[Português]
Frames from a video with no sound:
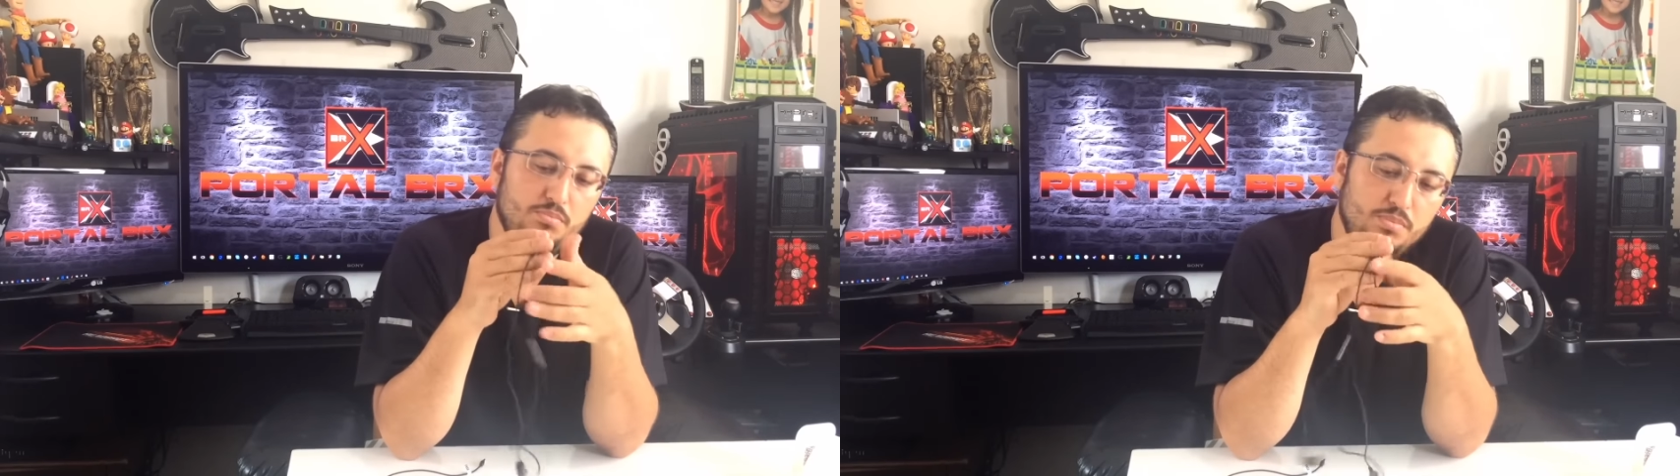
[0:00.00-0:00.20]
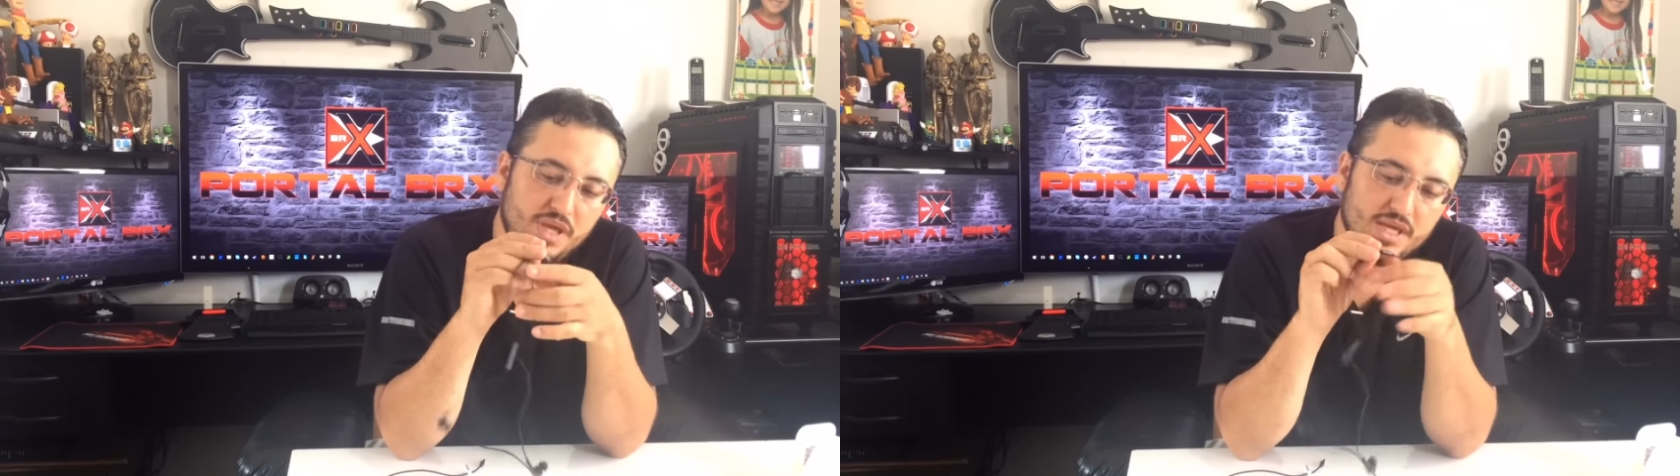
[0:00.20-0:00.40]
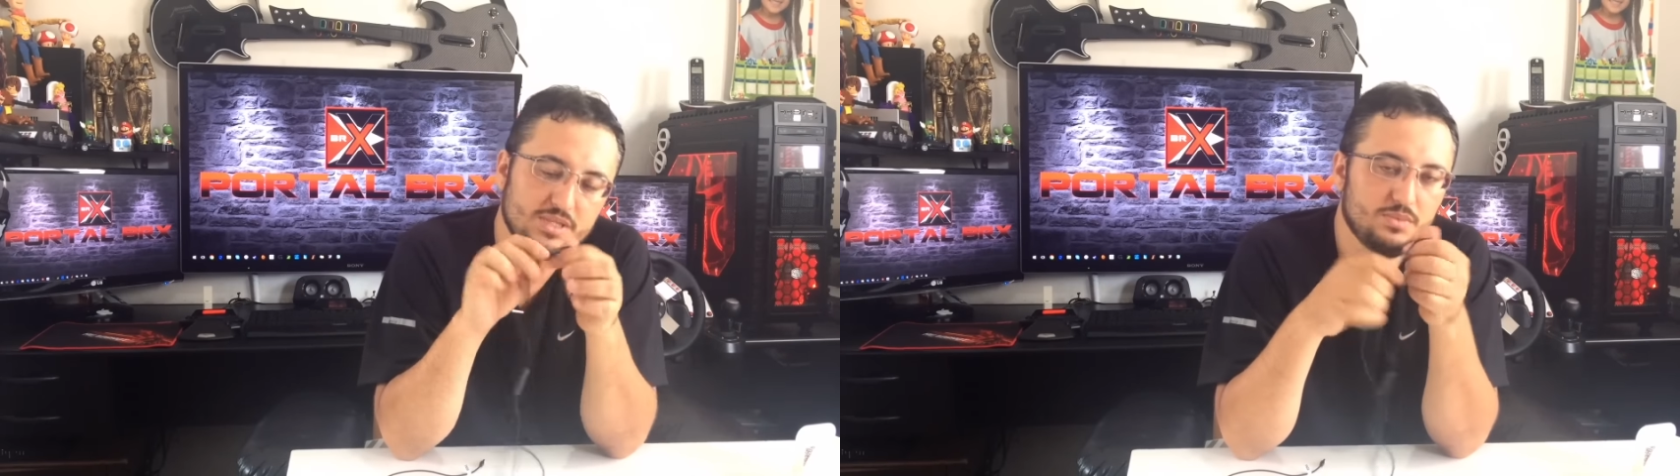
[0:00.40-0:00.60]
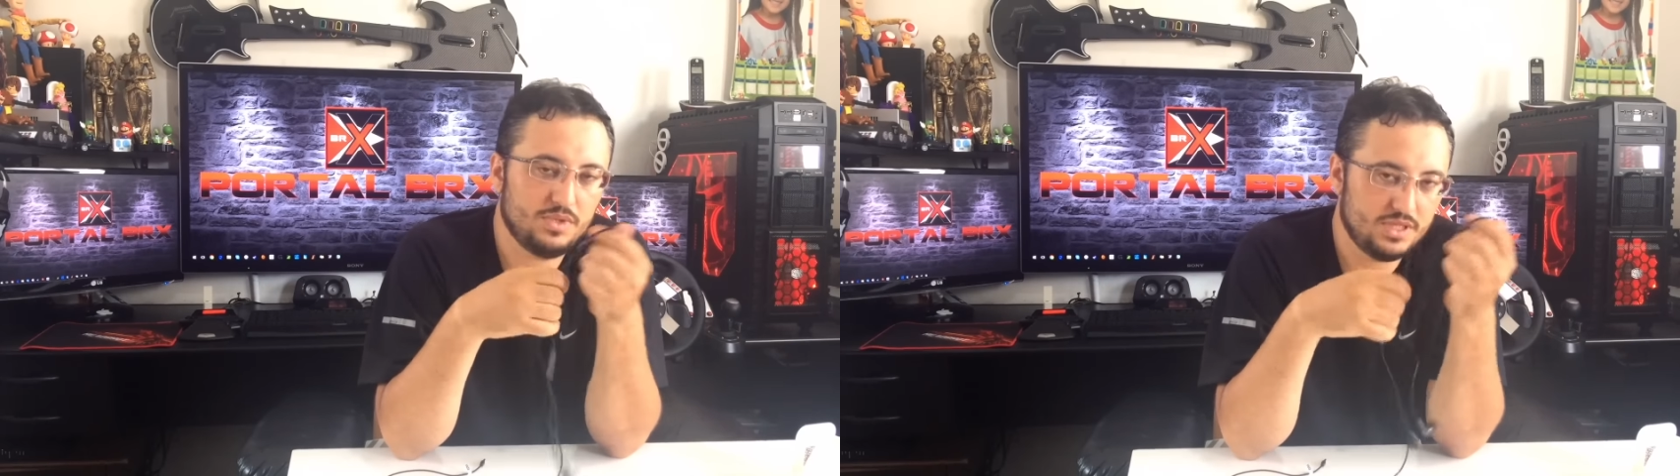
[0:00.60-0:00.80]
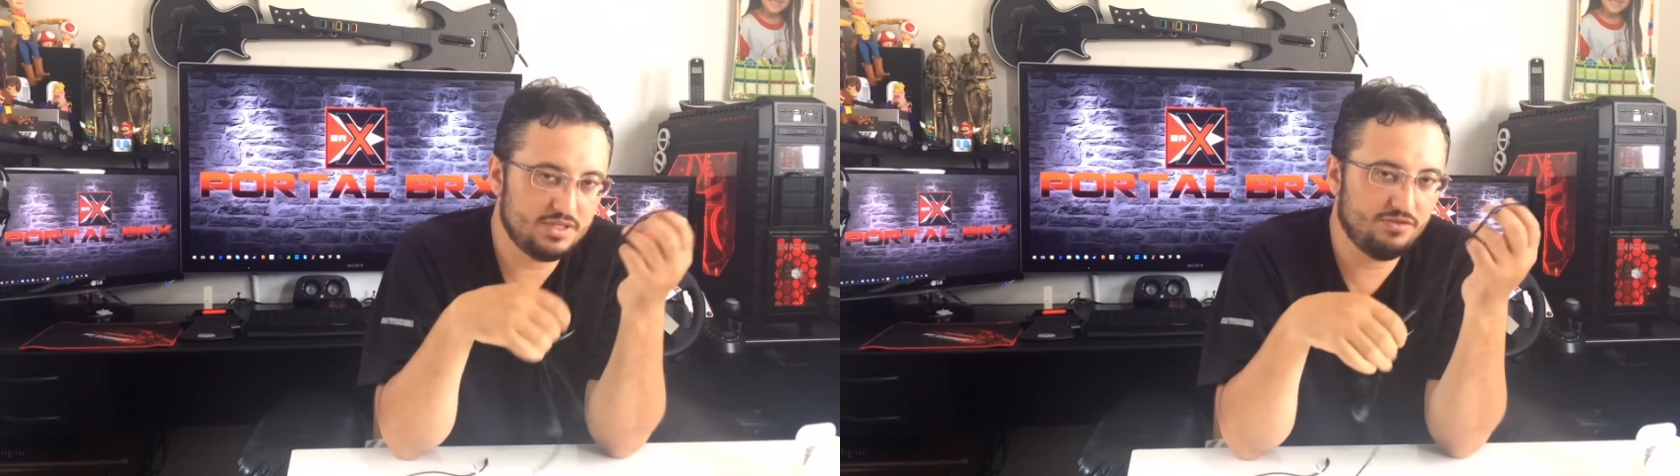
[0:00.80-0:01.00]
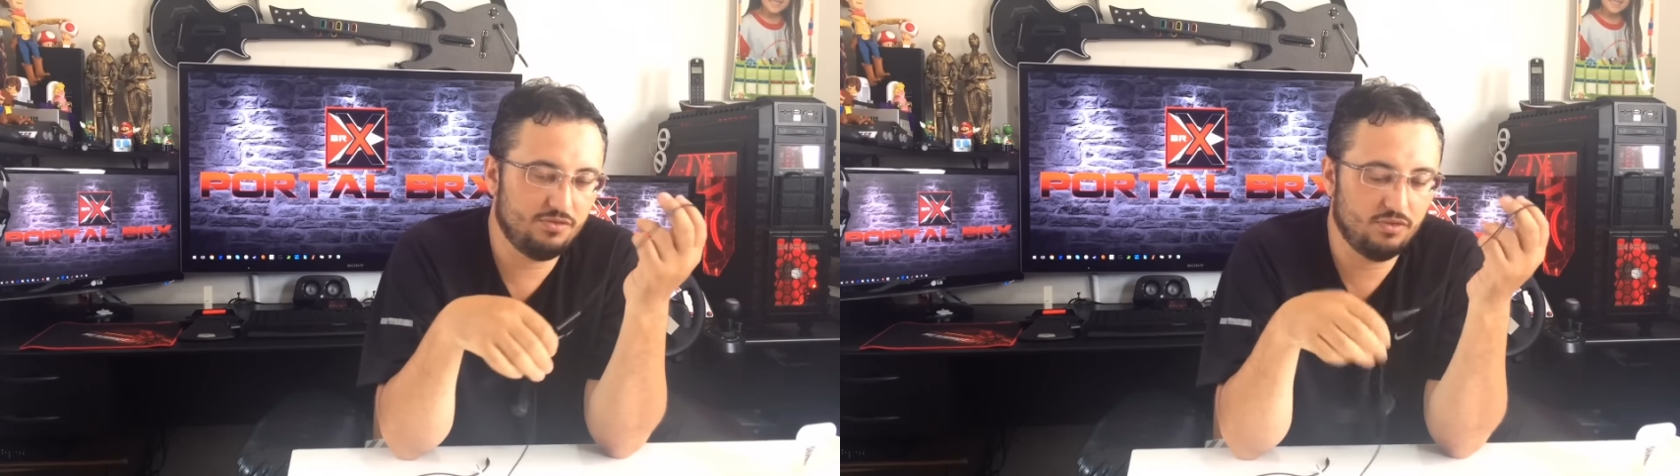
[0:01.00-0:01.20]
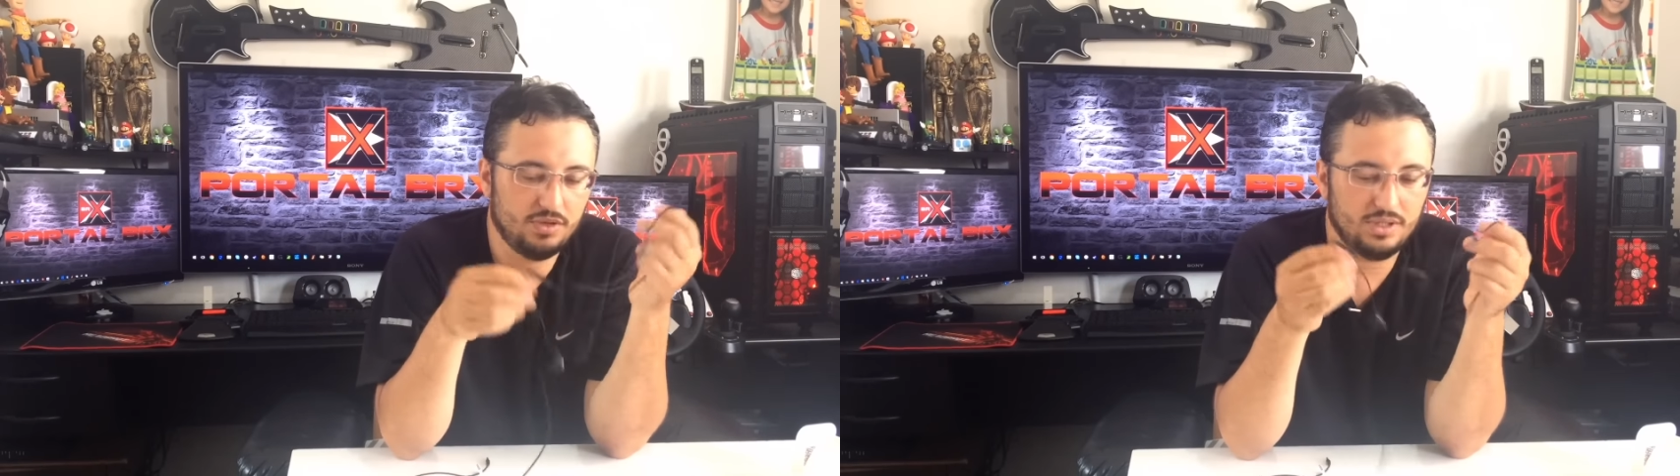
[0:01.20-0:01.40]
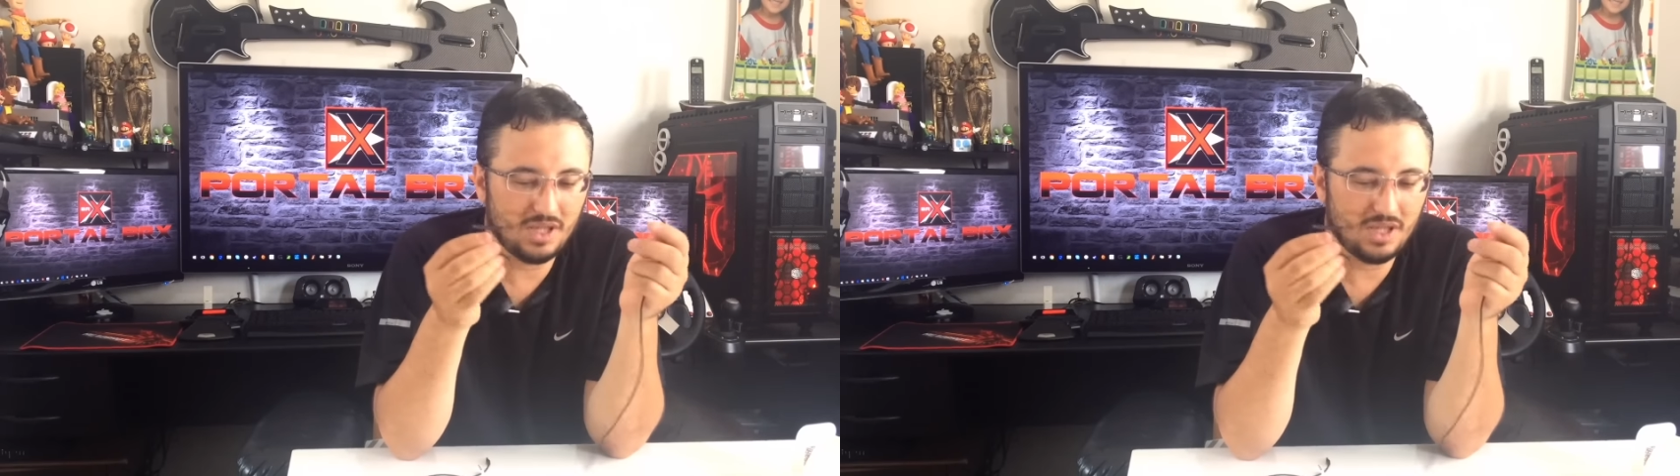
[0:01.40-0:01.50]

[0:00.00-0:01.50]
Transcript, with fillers: mesmo desse fone.